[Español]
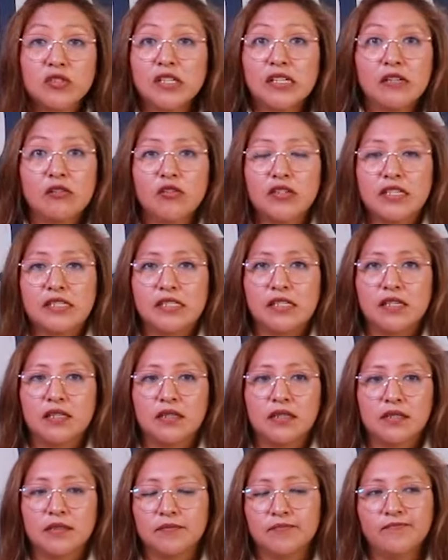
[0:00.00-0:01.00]
qué es lo que
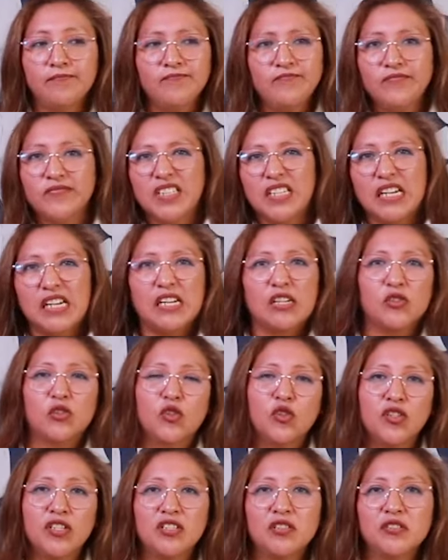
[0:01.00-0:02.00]
sienten. Mm, estarán
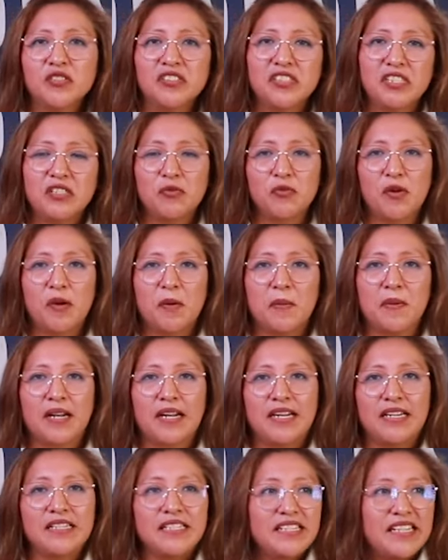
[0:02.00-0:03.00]
atónitos y no
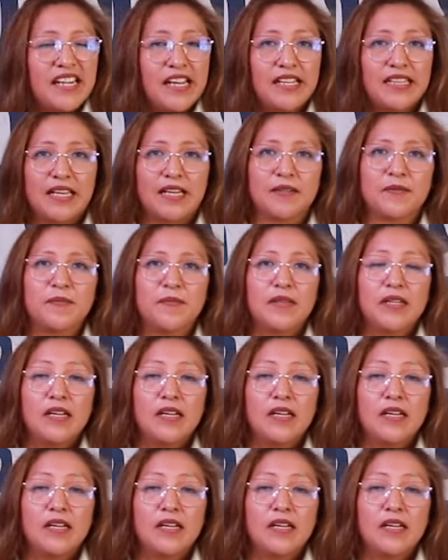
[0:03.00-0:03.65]
habrán nada.